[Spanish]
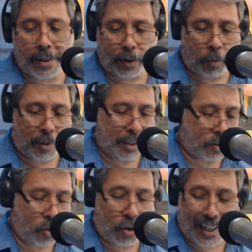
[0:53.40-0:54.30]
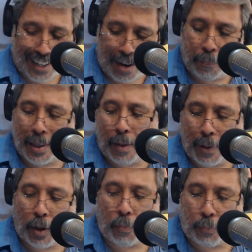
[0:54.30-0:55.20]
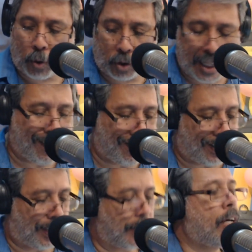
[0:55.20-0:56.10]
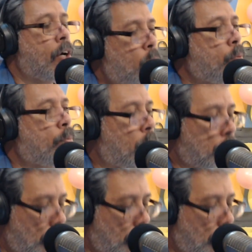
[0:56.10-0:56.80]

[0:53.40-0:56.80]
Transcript: recomendación rápida pero importante Humboldt